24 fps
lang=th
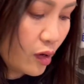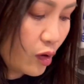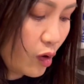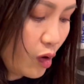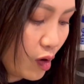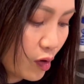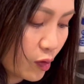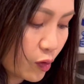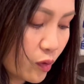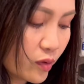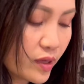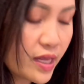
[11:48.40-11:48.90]
ข
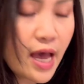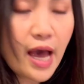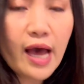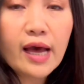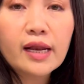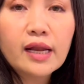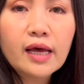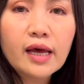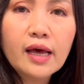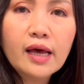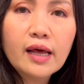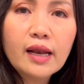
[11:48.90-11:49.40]
องทุกอย่าง
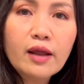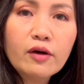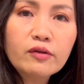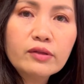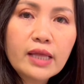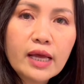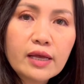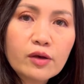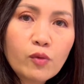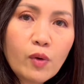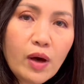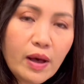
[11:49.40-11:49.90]
นะคะแล้ว
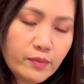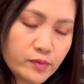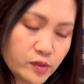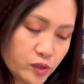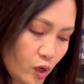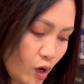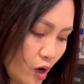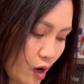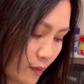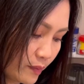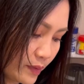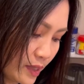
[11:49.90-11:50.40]
แต่ความช
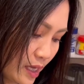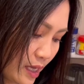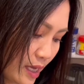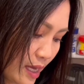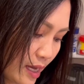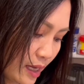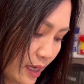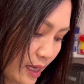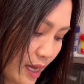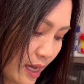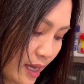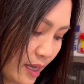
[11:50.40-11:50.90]
อบนะคะ
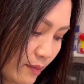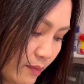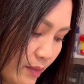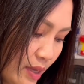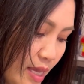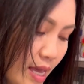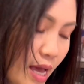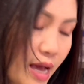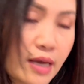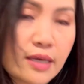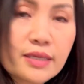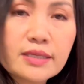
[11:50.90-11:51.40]
ใครไม่
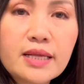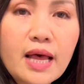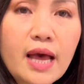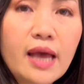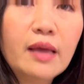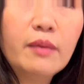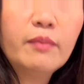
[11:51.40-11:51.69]
อยากใส่